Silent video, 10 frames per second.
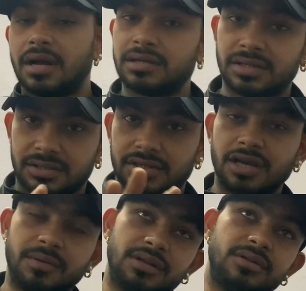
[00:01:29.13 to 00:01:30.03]
आज
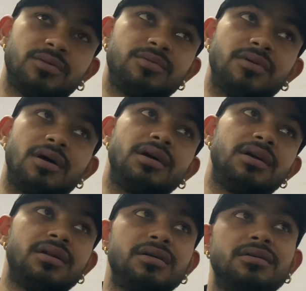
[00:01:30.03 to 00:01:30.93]
सच्चाई बता दूं
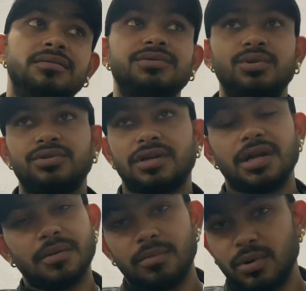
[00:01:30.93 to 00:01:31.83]
अगर जो
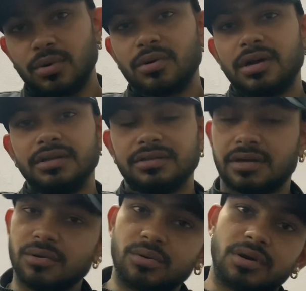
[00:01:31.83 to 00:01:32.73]
जन्म हम लोगों का
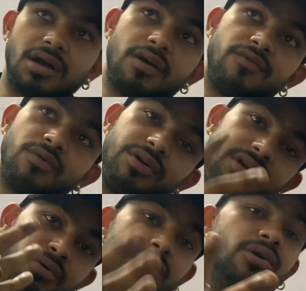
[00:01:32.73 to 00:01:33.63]
इंसानों का है वो
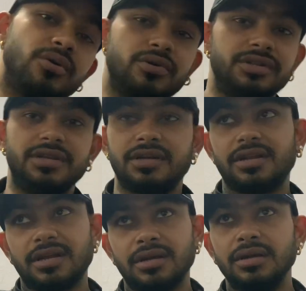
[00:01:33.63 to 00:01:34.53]
इन्हीं लोगों की देन
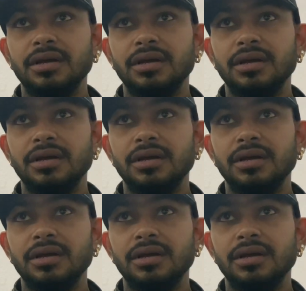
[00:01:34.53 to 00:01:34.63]
है